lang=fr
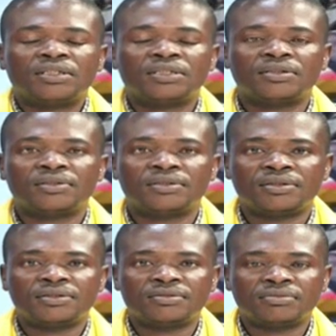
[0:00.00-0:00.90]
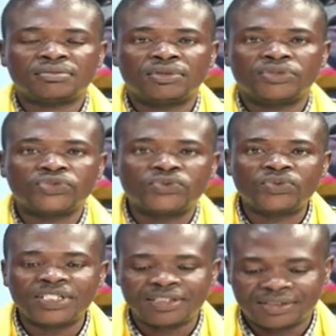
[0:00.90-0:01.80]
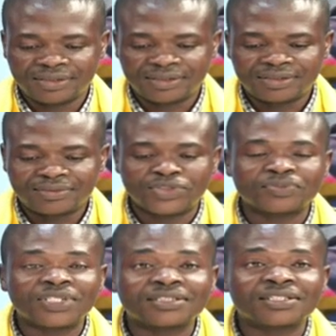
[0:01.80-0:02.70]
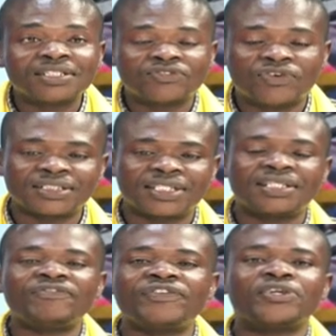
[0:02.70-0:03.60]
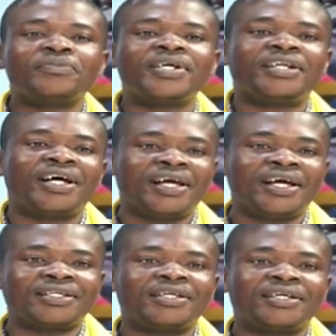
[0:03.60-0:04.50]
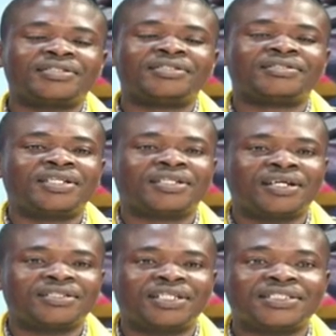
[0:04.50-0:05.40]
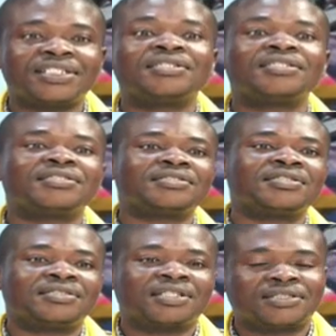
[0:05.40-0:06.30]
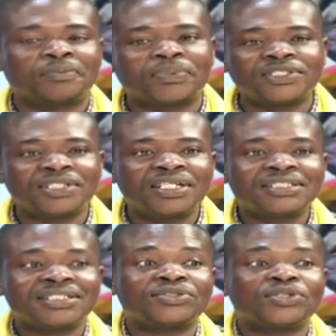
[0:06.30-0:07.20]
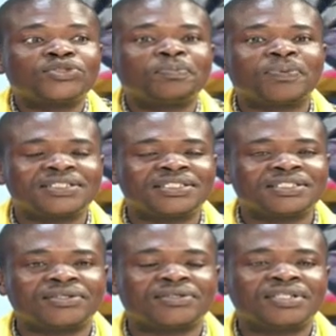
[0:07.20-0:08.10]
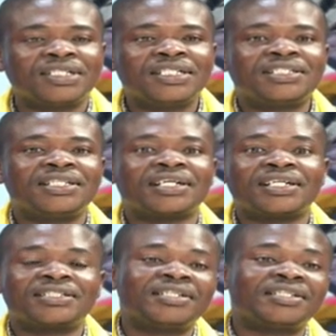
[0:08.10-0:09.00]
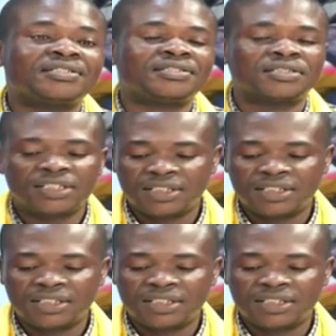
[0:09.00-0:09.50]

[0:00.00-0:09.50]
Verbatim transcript: Euh, aujourd'hui, nous sommes en train de voir, c'est un phénomène d'ailleurs qui, qui, est caractérisé dans certaines entreprises, c'est une pratique euh, qui est récurrente.